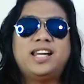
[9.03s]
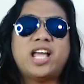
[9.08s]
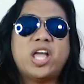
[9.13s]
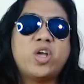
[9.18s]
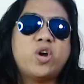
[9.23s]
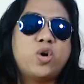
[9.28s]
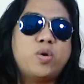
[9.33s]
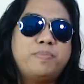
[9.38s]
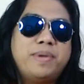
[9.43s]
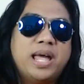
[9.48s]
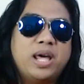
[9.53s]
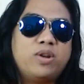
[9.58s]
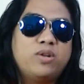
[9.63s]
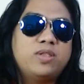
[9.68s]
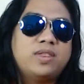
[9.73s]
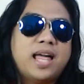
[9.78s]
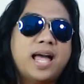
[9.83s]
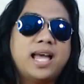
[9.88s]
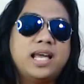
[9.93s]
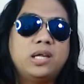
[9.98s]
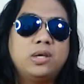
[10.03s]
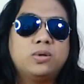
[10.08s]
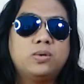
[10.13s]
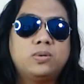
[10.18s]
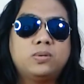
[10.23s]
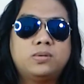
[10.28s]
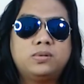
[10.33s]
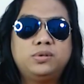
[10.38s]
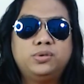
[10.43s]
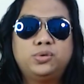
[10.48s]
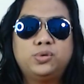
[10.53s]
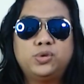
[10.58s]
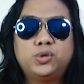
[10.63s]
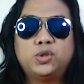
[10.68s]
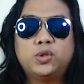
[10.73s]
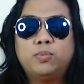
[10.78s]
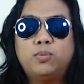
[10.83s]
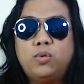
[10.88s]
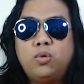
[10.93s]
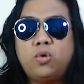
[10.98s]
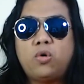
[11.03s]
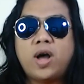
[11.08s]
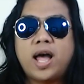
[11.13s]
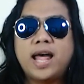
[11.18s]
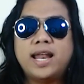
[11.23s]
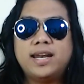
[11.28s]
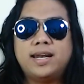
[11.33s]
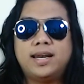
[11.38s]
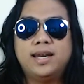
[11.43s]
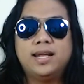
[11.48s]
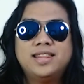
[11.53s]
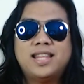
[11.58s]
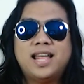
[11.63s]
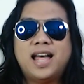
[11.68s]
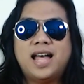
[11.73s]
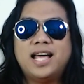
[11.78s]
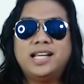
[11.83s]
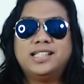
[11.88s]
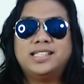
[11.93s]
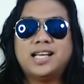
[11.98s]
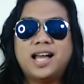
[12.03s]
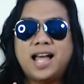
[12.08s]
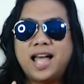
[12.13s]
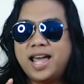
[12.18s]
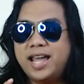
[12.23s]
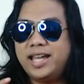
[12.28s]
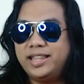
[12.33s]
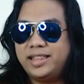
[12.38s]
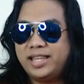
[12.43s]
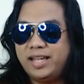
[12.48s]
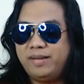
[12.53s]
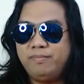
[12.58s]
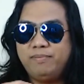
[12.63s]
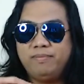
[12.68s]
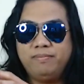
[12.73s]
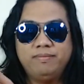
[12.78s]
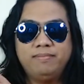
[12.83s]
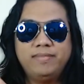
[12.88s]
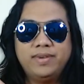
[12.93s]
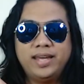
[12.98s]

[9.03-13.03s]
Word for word: Ngayon meron tayong susubukan na isang item.